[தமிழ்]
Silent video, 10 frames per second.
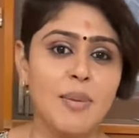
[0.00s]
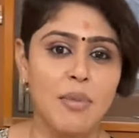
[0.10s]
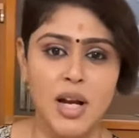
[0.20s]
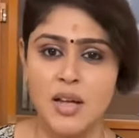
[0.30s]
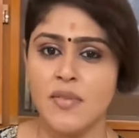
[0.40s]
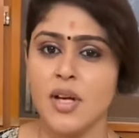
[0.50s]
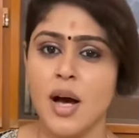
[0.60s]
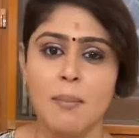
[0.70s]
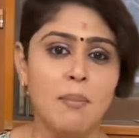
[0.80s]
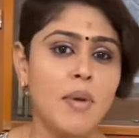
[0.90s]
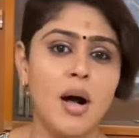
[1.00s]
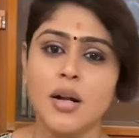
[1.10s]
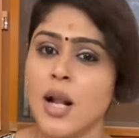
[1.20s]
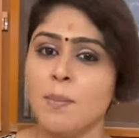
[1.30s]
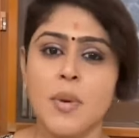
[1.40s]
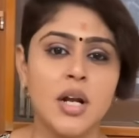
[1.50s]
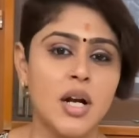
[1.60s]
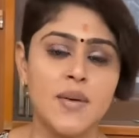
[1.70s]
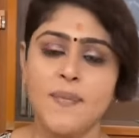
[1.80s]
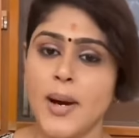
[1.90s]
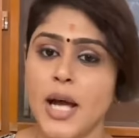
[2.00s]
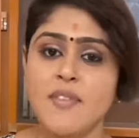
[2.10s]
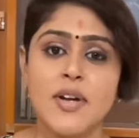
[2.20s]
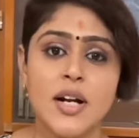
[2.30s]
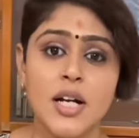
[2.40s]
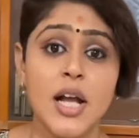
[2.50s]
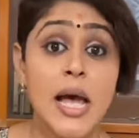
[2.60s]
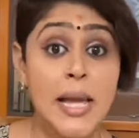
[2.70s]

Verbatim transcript: மனைவி அம்மா நண்பர்கள் பகைவர்கள்